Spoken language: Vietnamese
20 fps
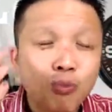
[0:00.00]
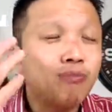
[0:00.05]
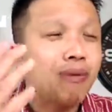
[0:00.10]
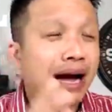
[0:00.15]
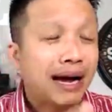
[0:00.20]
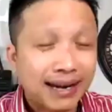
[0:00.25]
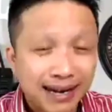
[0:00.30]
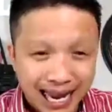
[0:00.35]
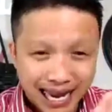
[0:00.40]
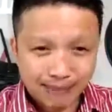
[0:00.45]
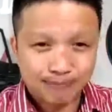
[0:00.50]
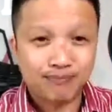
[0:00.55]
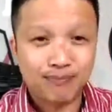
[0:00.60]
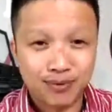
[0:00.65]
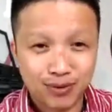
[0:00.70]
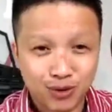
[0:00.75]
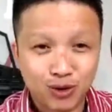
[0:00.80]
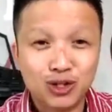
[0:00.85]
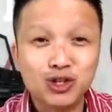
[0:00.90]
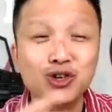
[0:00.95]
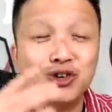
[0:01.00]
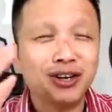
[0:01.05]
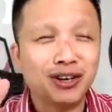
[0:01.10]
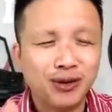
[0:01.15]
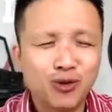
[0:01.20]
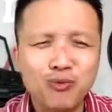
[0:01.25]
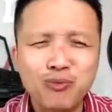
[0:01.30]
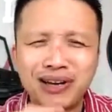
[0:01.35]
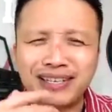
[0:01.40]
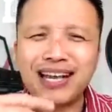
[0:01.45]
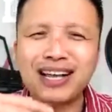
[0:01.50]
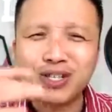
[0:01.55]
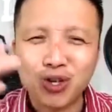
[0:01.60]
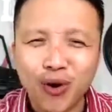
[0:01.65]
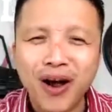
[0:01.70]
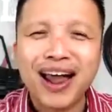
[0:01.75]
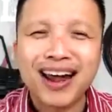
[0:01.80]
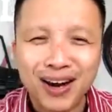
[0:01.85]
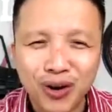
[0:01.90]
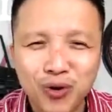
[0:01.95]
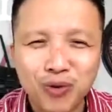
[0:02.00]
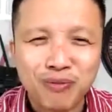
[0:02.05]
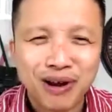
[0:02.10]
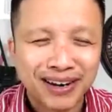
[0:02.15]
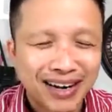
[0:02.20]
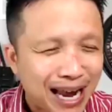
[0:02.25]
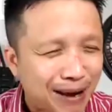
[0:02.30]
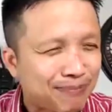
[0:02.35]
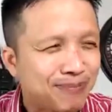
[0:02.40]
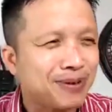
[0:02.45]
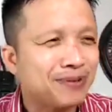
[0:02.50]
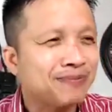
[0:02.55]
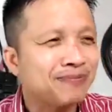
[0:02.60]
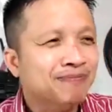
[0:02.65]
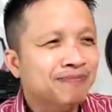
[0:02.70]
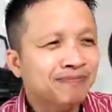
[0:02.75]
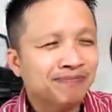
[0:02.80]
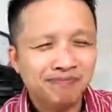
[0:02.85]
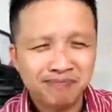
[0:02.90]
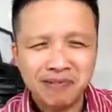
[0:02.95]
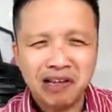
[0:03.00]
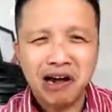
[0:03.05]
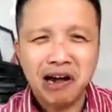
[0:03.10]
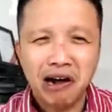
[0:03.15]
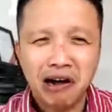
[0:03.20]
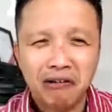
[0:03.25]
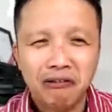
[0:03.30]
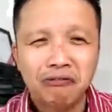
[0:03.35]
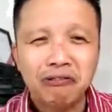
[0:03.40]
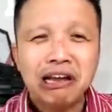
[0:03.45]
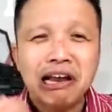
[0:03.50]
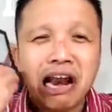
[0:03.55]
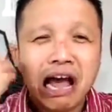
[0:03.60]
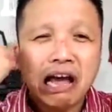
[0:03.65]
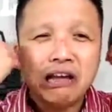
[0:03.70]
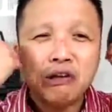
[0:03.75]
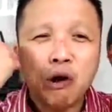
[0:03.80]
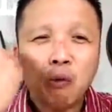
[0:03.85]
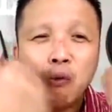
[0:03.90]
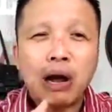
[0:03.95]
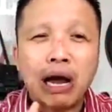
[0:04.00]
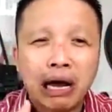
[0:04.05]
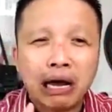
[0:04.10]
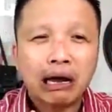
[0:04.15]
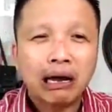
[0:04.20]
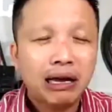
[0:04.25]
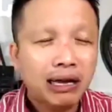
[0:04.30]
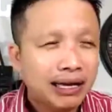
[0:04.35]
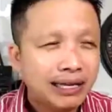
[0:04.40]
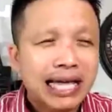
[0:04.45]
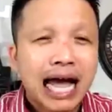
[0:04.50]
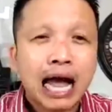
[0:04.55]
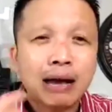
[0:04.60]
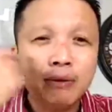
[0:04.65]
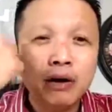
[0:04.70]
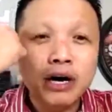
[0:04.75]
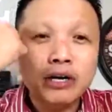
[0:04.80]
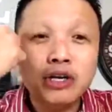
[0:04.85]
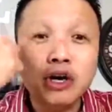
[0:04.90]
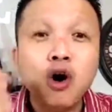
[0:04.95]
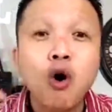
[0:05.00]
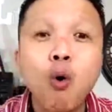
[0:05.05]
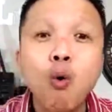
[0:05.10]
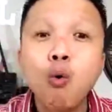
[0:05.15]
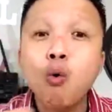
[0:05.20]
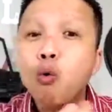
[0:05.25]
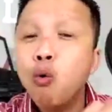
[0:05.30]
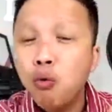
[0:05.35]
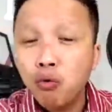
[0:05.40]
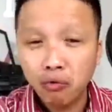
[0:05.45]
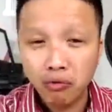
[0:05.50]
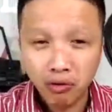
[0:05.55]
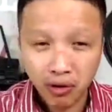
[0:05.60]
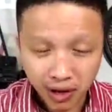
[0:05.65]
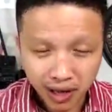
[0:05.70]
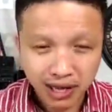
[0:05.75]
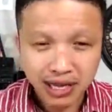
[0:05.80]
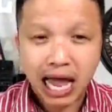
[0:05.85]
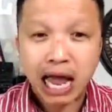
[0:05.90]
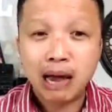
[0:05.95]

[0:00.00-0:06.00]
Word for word: khuôn mặt đẹp hồi xưa khuôn mặt trái xoan là khuôn mặt đẹp không giờ vi lai nhọn quắc dài bữa chữ u